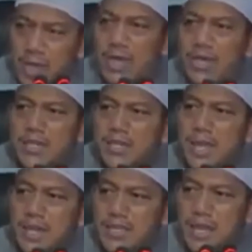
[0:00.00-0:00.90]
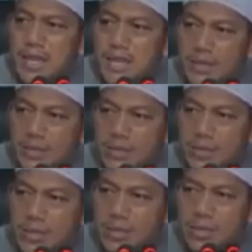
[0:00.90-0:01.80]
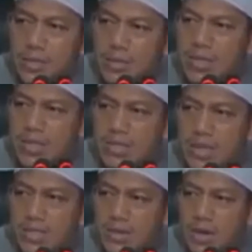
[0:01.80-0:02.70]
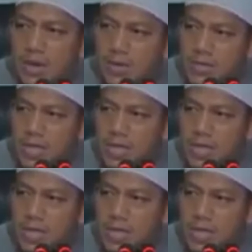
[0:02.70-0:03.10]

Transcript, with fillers: Akhirnya di acara itu diminta salah seorang